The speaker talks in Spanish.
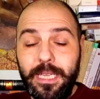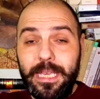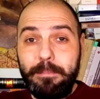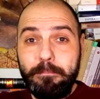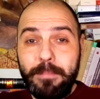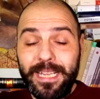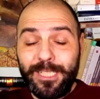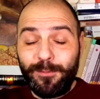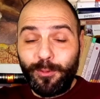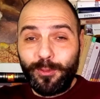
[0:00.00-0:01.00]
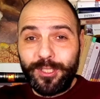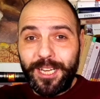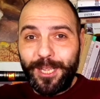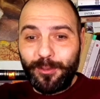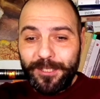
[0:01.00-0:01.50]
Y más
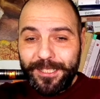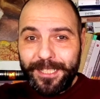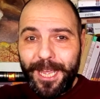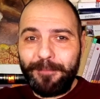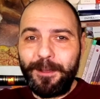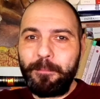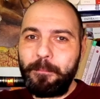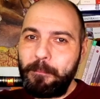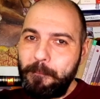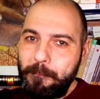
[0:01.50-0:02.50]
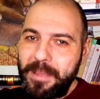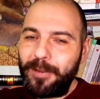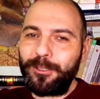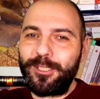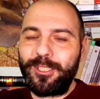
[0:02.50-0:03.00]
frustrado estaba
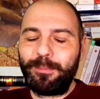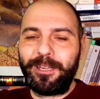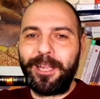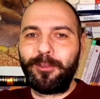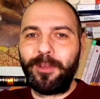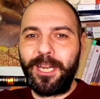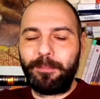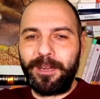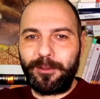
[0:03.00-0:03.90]
menos disciplinado era para